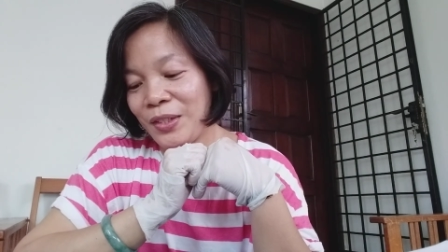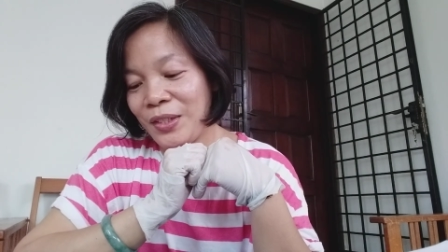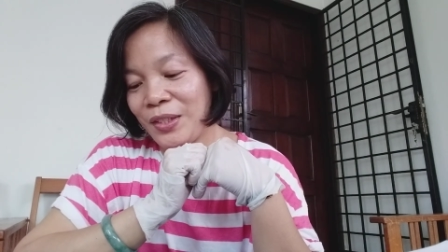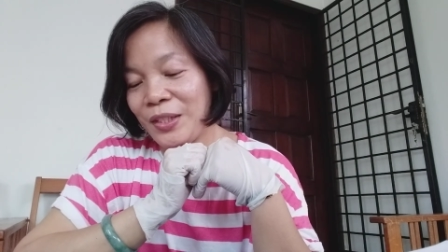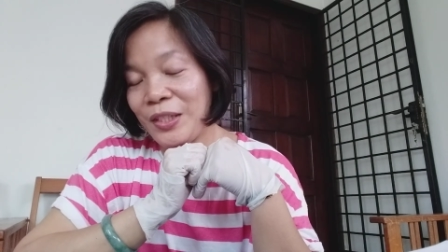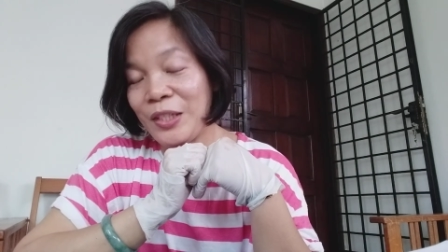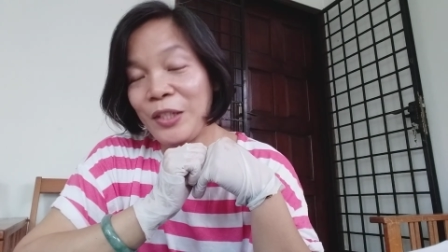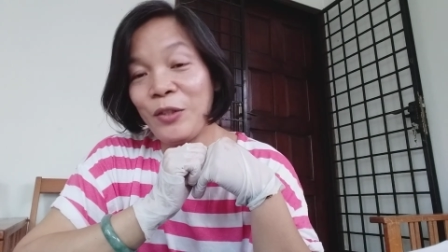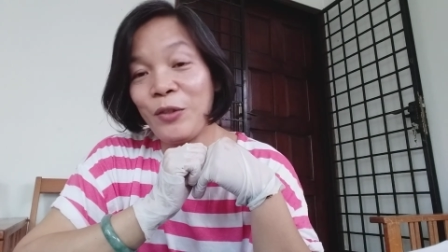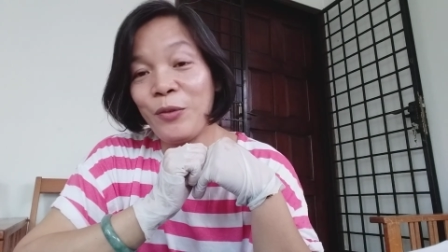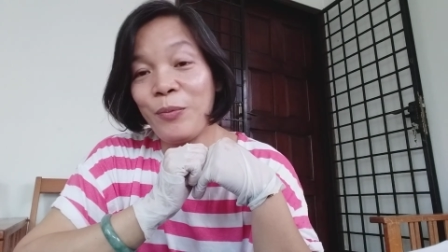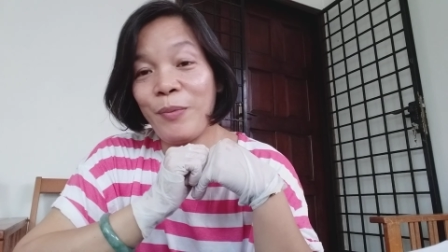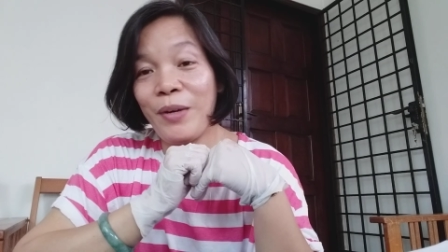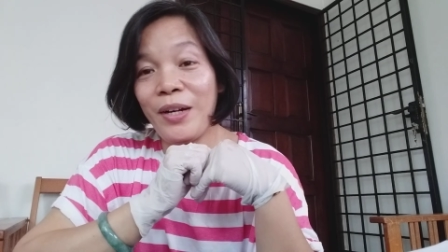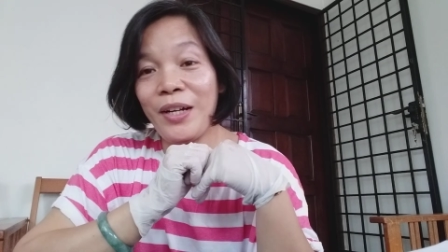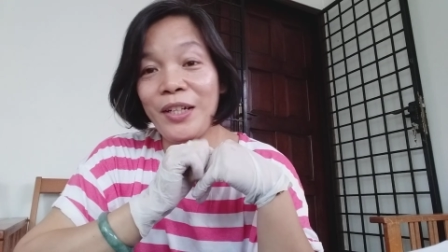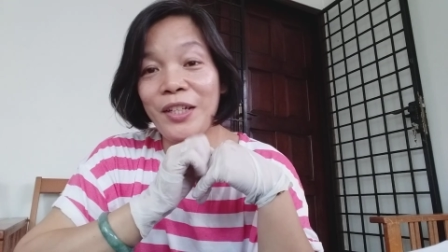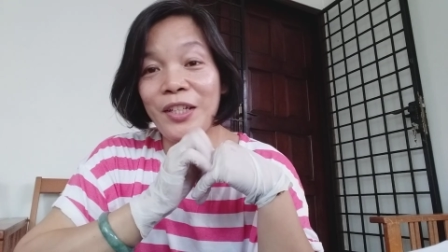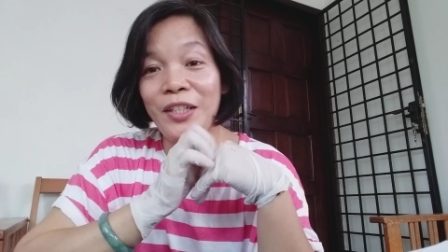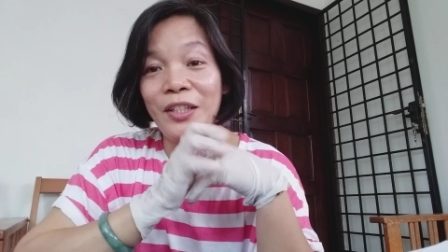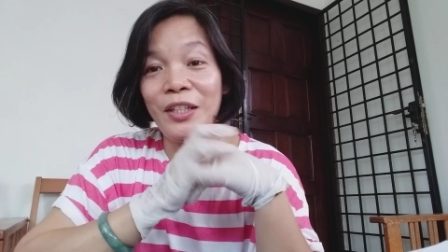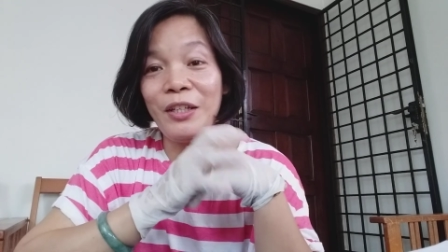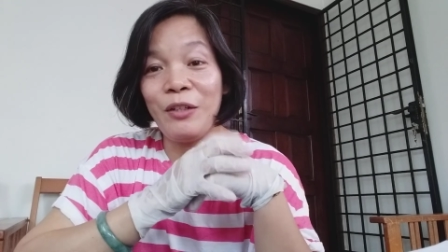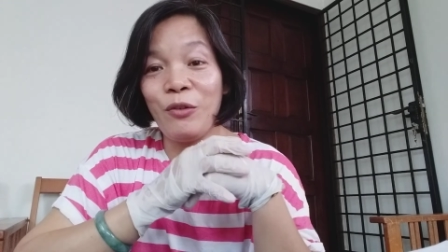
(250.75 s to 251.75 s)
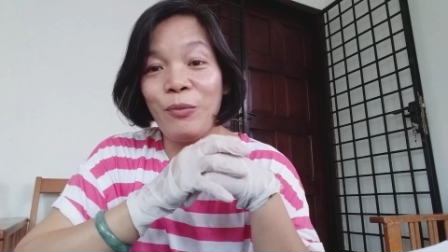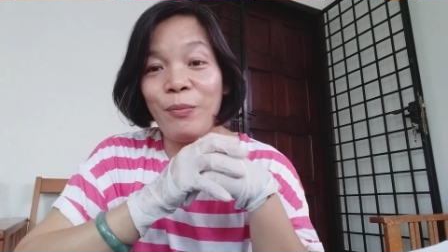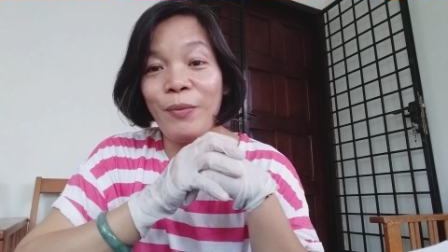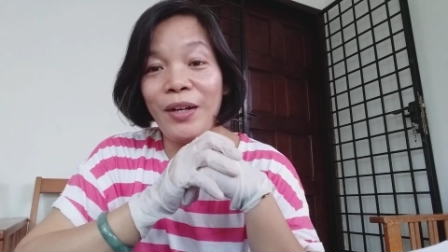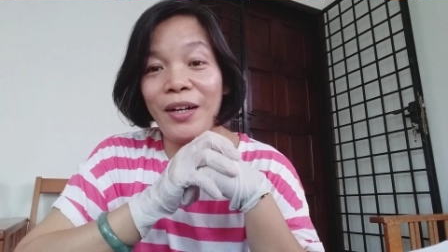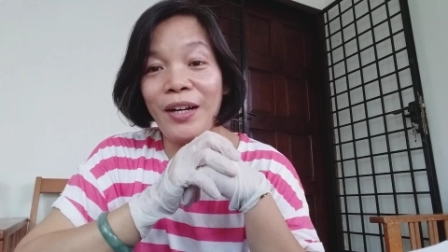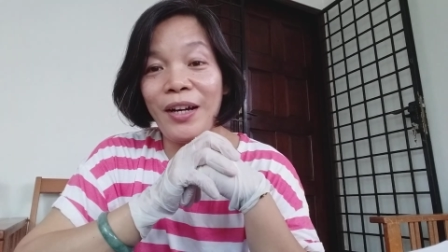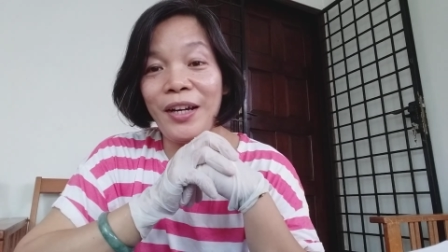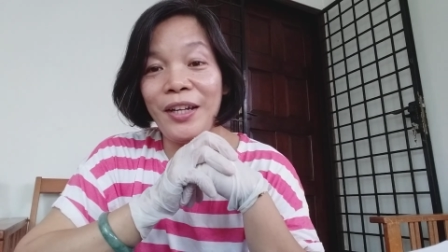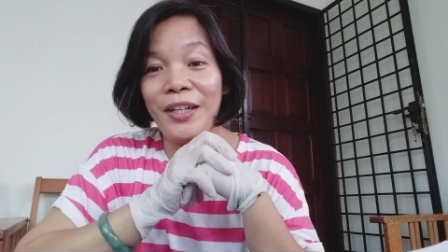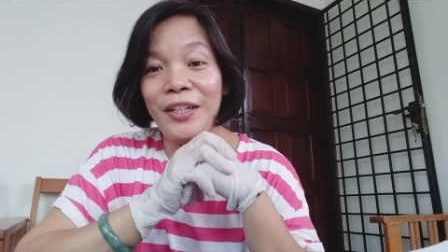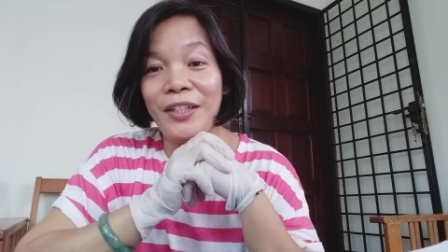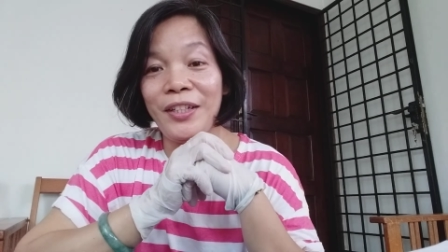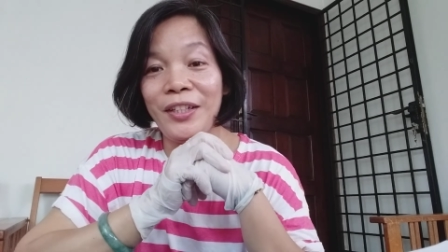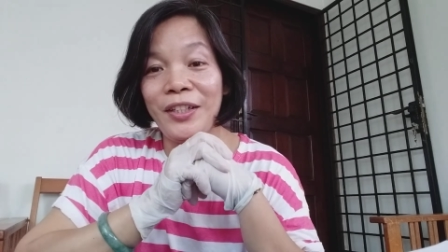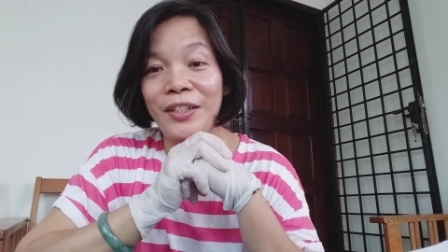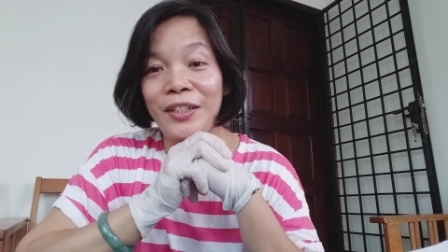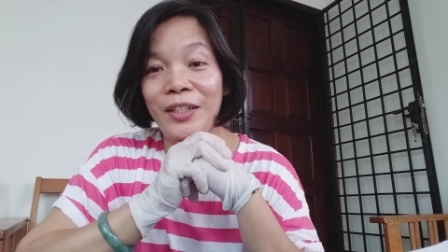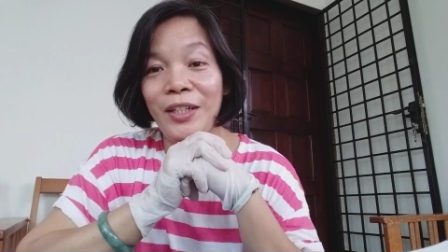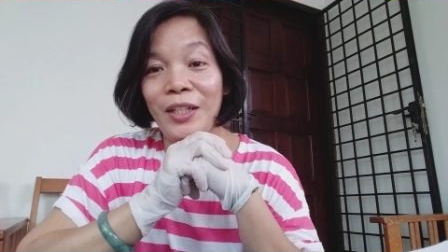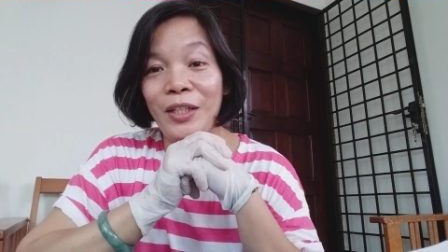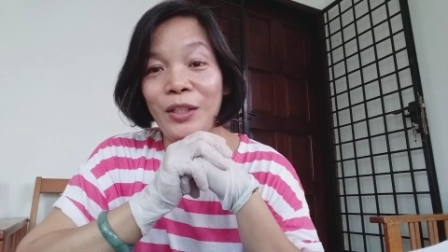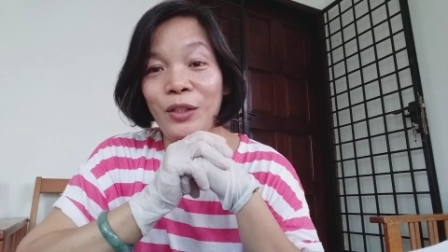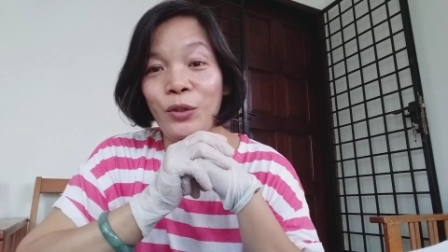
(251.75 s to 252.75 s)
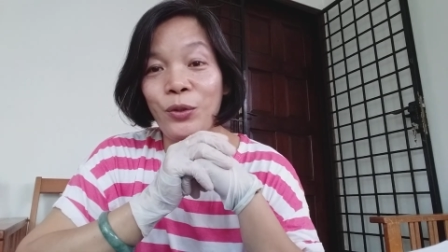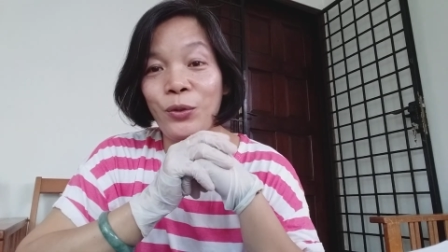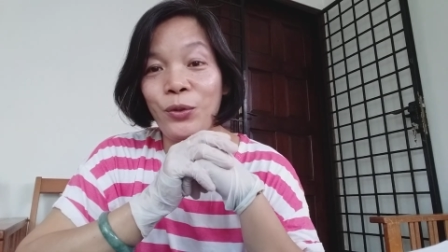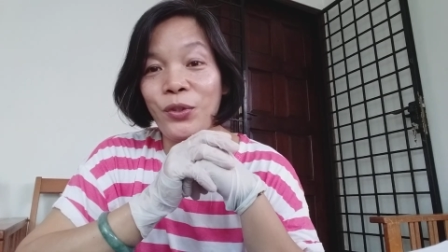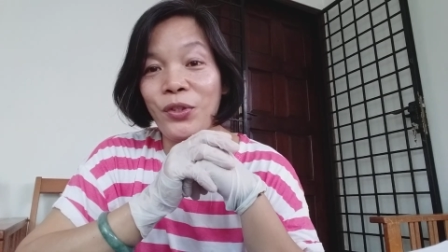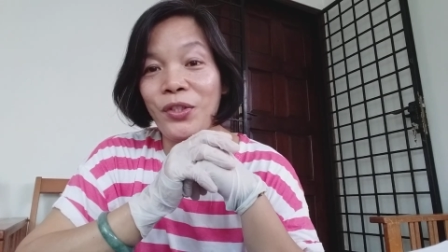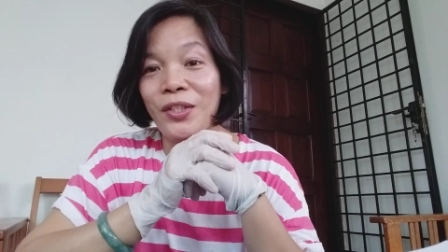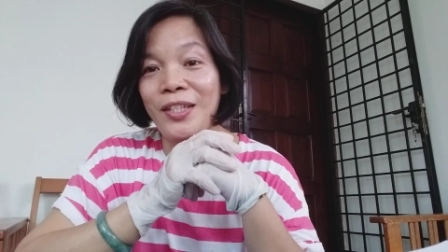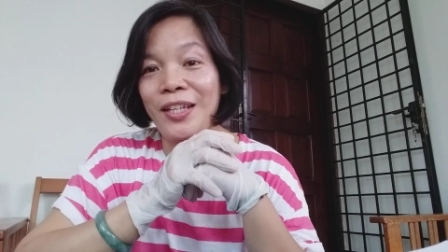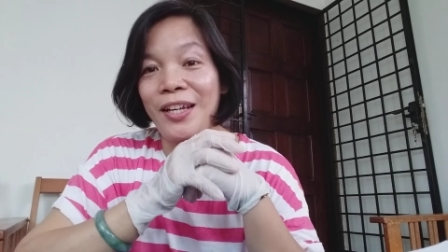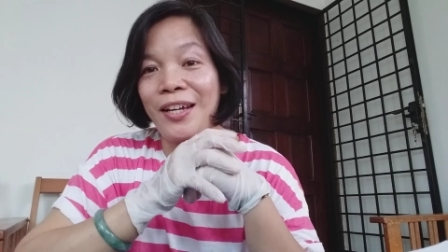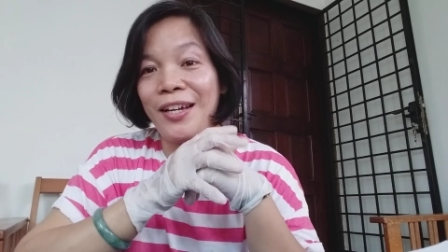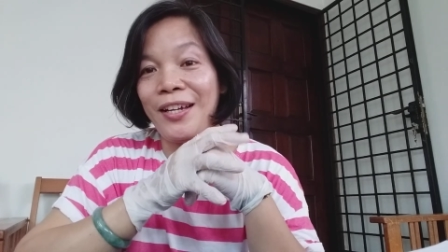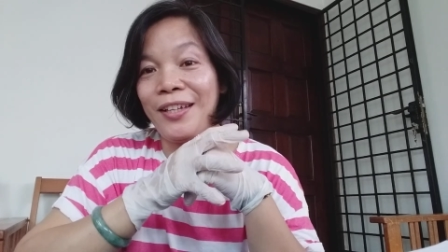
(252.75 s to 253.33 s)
Sino bang hindi kumakain ng lechos sa